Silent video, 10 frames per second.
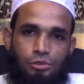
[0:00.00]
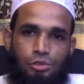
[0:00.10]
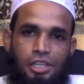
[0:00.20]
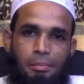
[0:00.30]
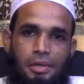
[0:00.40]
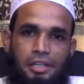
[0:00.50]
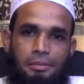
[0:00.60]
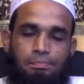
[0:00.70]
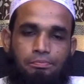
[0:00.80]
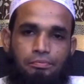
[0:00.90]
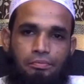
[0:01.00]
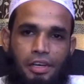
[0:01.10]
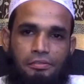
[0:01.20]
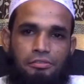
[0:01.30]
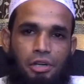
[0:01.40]
দুই নম্বরে
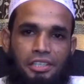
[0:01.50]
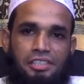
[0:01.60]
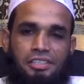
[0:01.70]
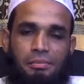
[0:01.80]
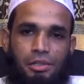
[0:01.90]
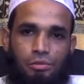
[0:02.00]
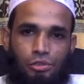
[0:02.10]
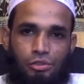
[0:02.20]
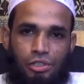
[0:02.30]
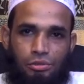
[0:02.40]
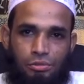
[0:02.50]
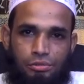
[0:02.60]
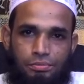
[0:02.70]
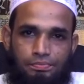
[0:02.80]
মারফু হাদিস আমরা বর্ণনা করব